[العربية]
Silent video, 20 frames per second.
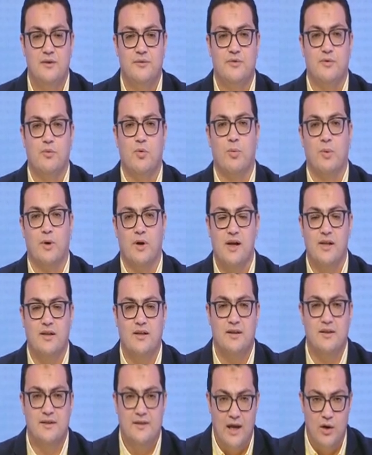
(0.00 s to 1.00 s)
في
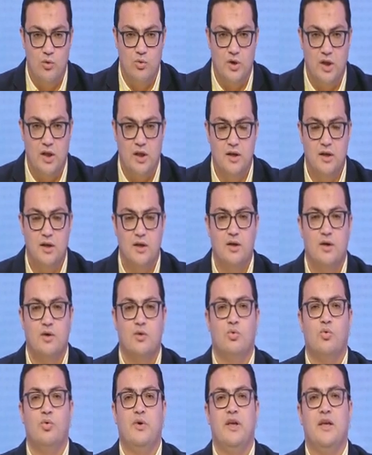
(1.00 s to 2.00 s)
مباريات الدوري
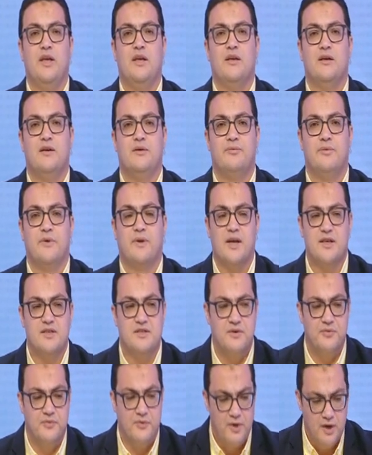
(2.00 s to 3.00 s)
وفي
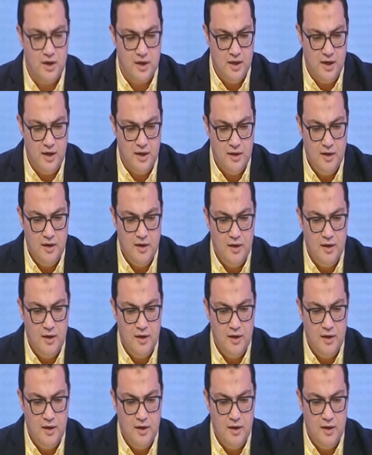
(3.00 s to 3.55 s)
كاس افريقيا